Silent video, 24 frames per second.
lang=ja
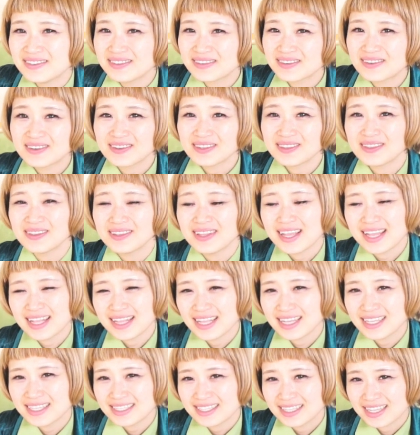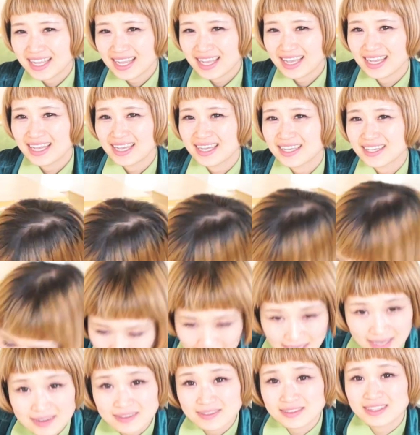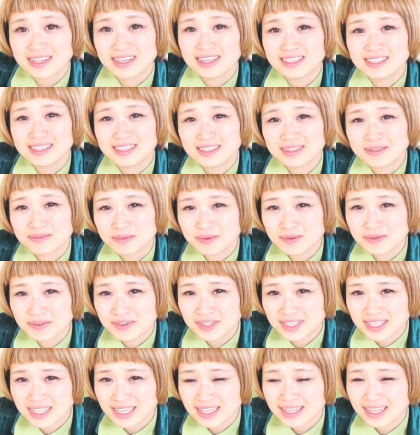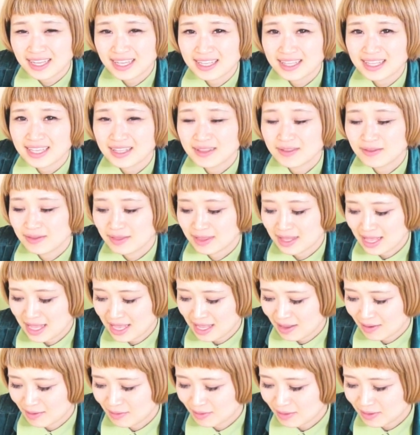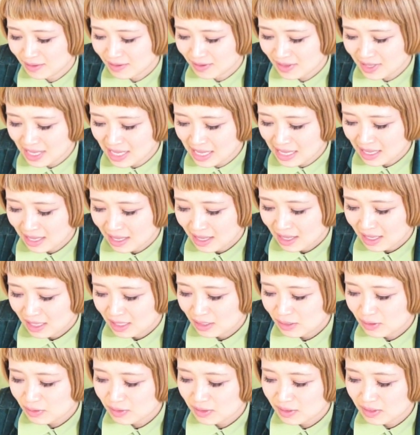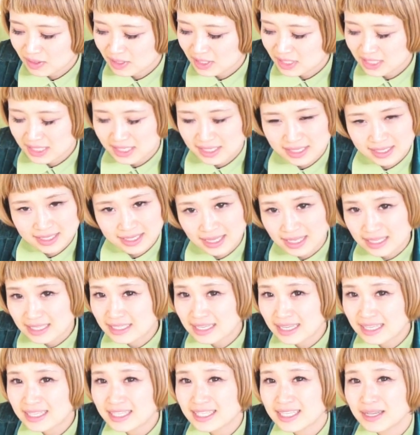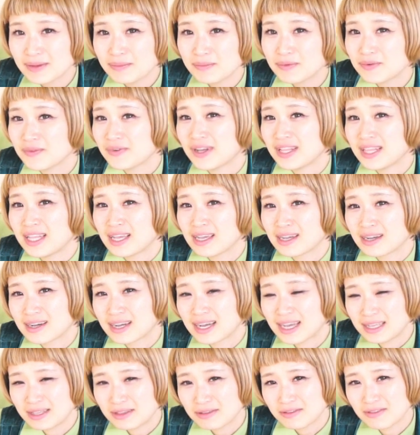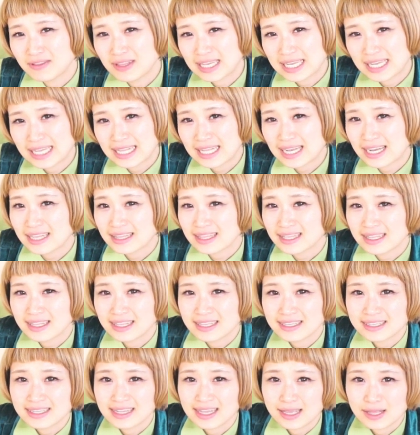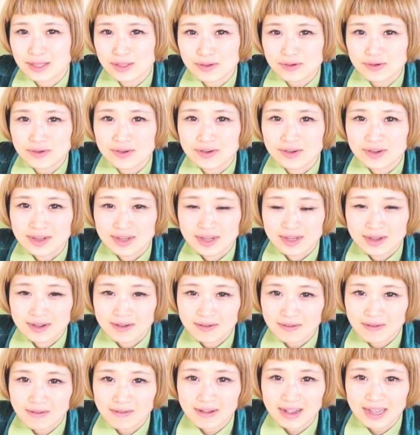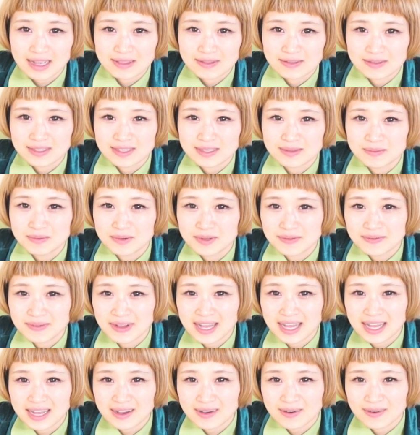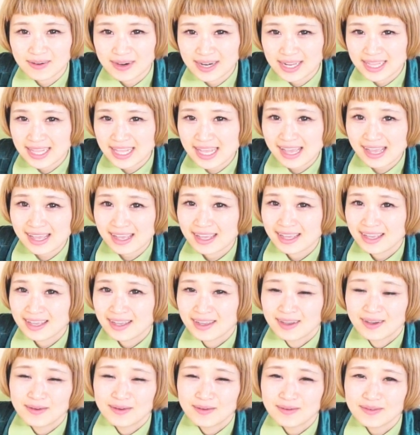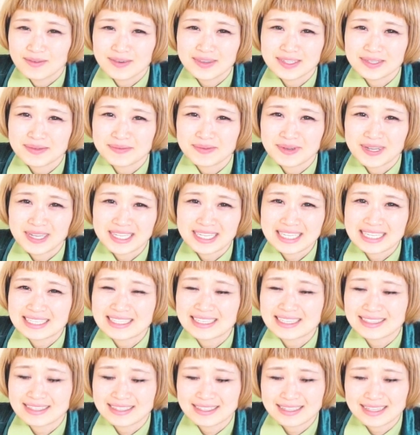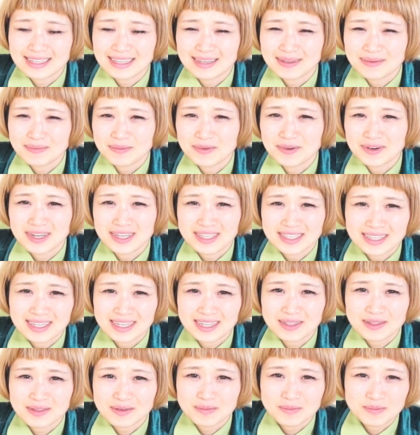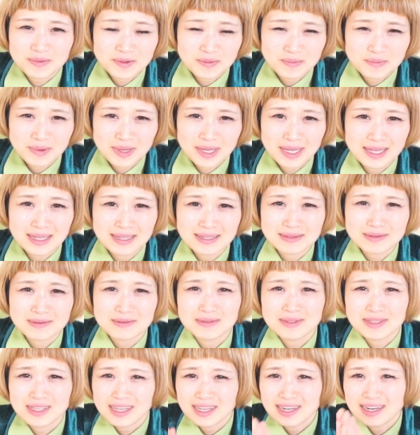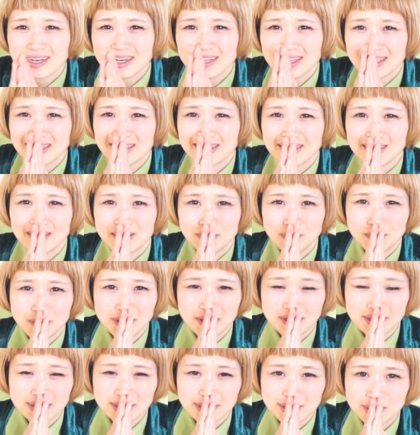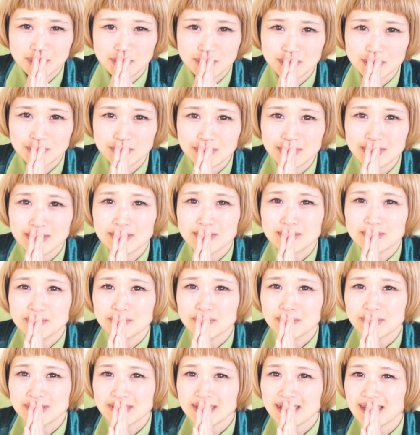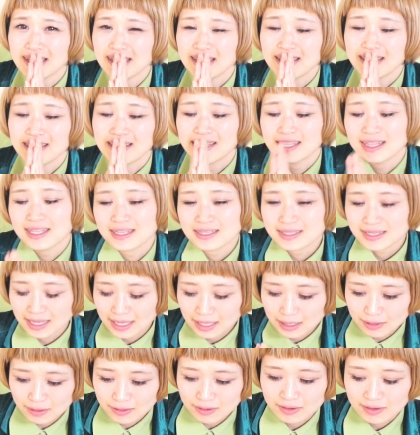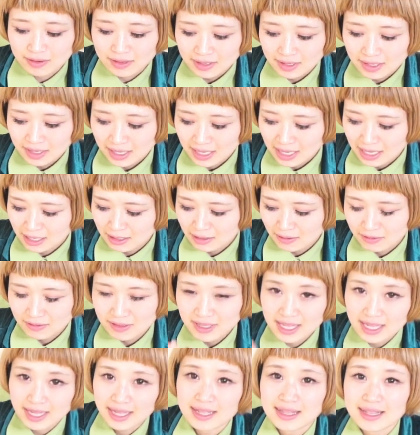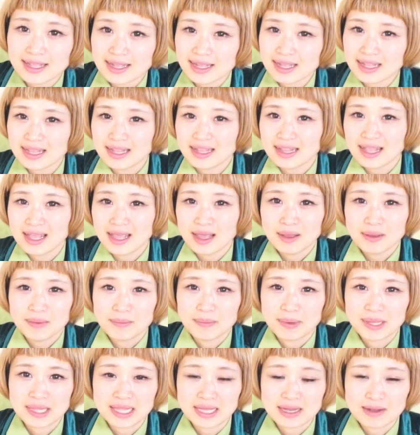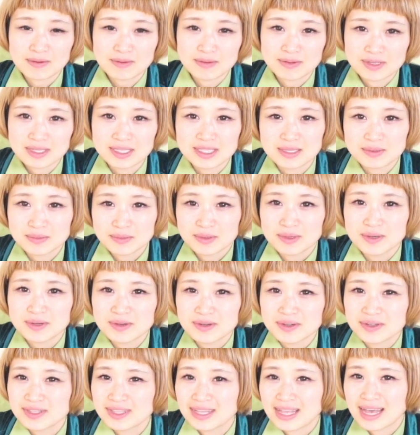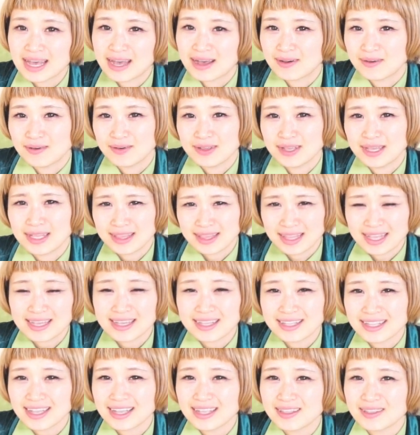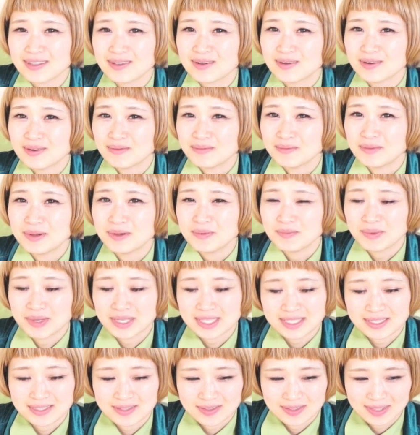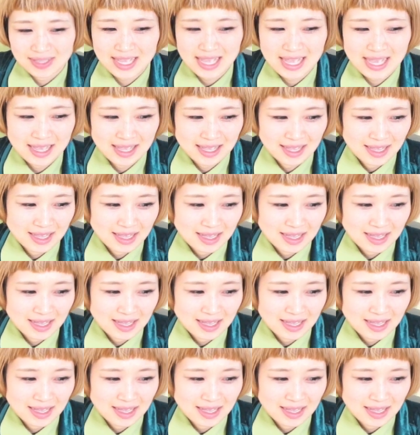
いうことでですねすごいたくさん質問をいただいたので本当にちょっと全然全部はね回答できなかったんですけど今回の質問はこれでおじまいにさせてもらいたいと思います答えられなかった皆さん本当にすいませんなんですけどあの定期的にねまたこの質問コーナーをやっていきたいと思いますので